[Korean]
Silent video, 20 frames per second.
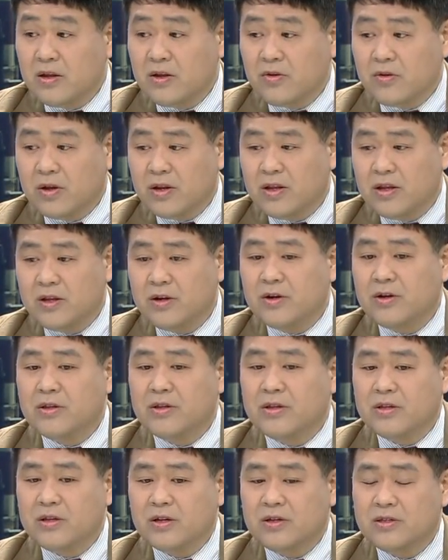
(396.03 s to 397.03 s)
괜히
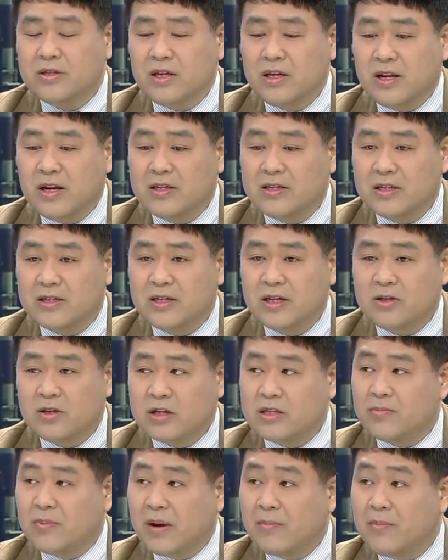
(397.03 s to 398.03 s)
이런 현재 이란 제재에
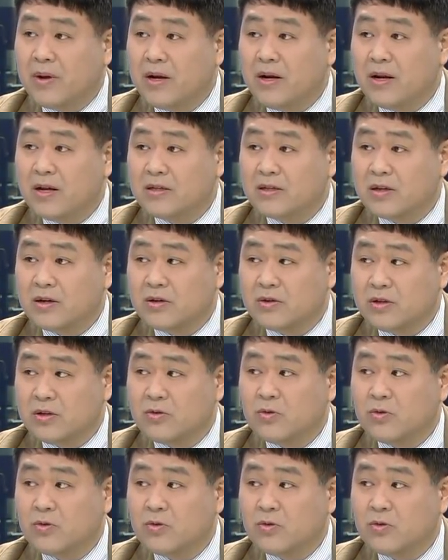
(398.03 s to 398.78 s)
다시 반발을 내서